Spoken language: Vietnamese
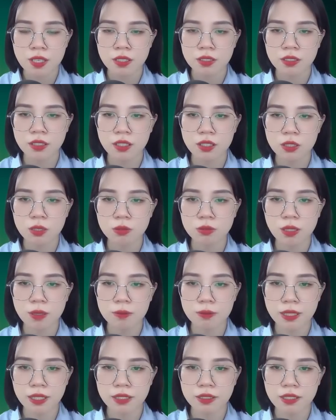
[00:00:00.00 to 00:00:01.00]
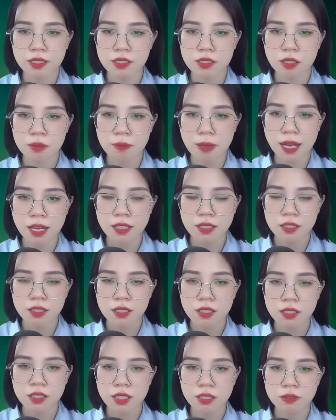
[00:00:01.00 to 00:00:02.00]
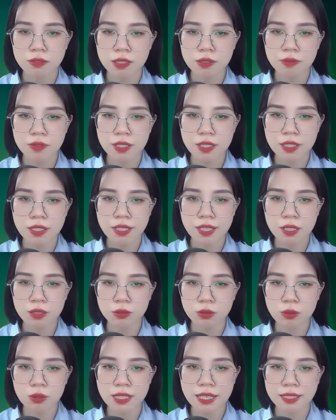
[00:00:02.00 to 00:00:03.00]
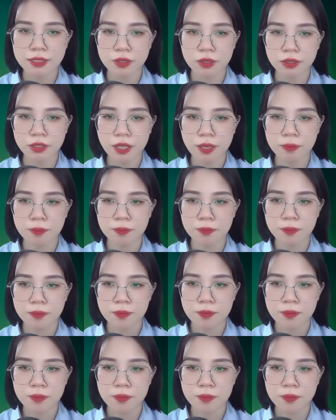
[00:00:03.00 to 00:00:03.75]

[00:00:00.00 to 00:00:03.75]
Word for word: Nhân lúc Thẩm Đình đi rửa bát, Hứa Vi Vi kéo tôi lại nói thẩm